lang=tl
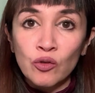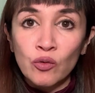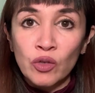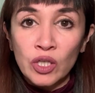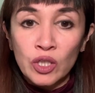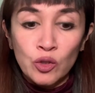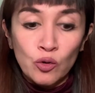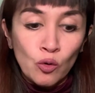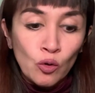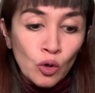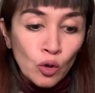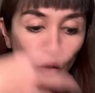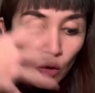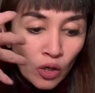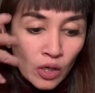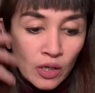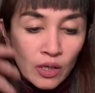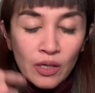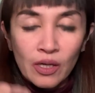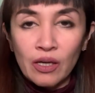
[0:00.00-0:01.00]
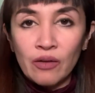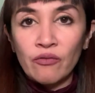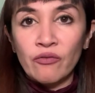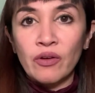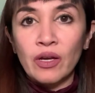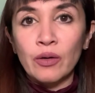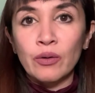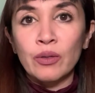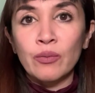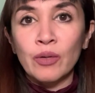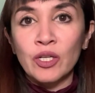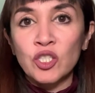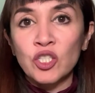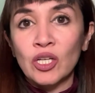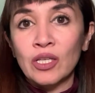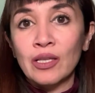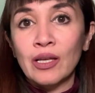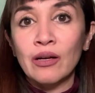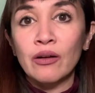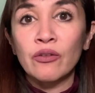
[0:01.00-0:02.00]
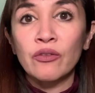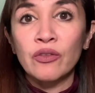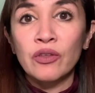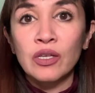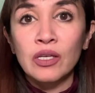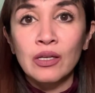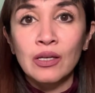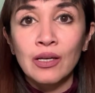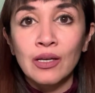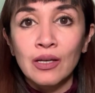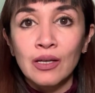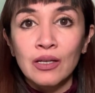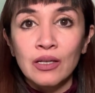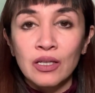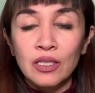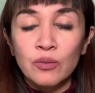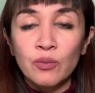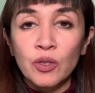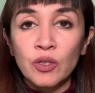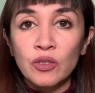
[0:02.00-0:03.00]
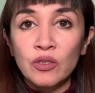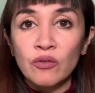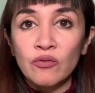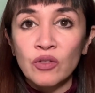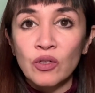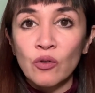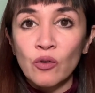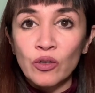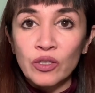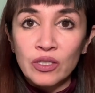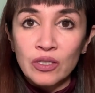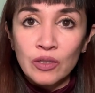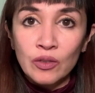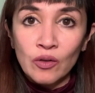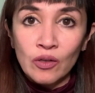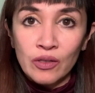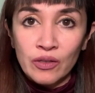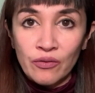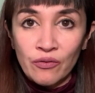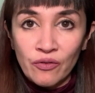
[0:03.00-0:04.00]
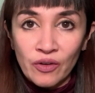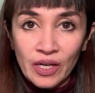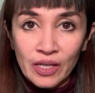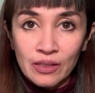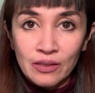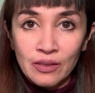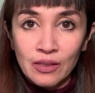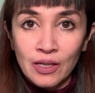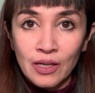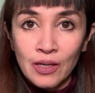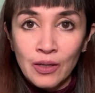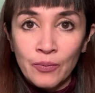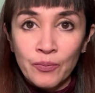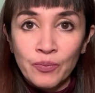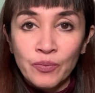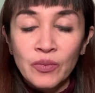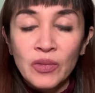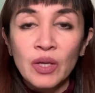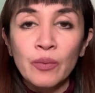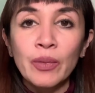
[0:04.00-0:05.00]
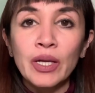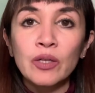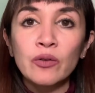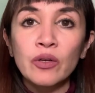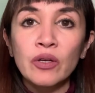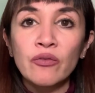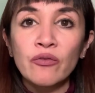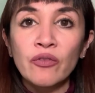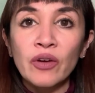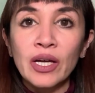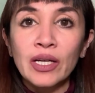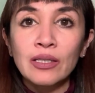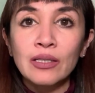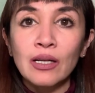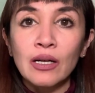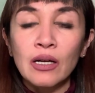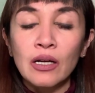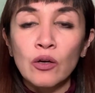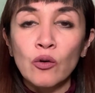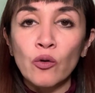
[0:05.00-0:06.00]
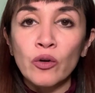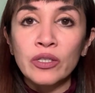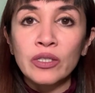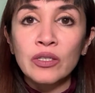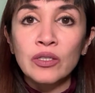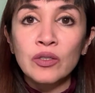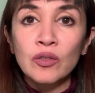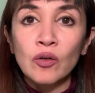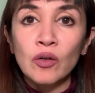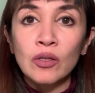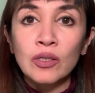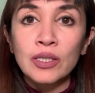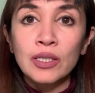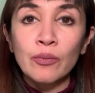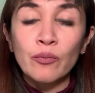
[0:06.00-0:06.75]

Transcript: yung inyong look ay very much unhealthy is because of the cortisol effect. Merong effect ang cortisol sa